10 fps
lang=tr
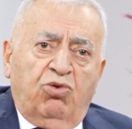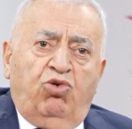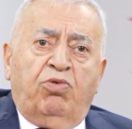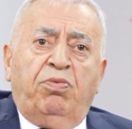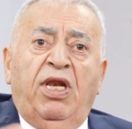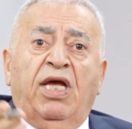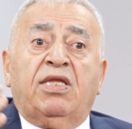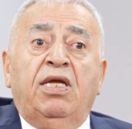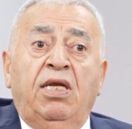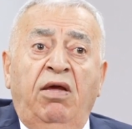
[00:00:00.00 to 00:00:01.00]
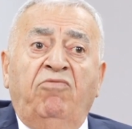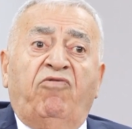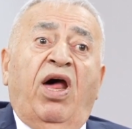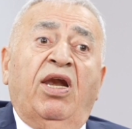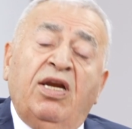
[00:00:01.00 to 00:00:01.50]
Türk
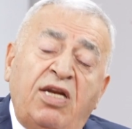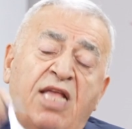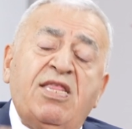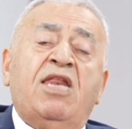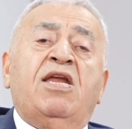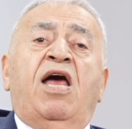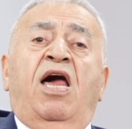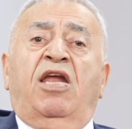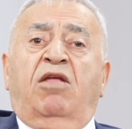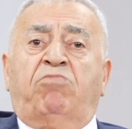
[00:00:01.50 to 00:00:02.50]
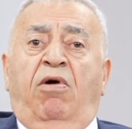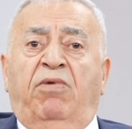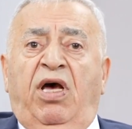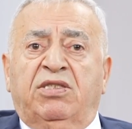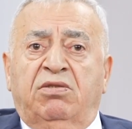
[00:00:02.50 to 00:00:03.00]
milletinin varlık nedenini
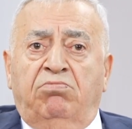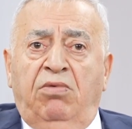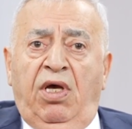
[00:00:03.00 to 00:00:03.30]
anlatmam lazım.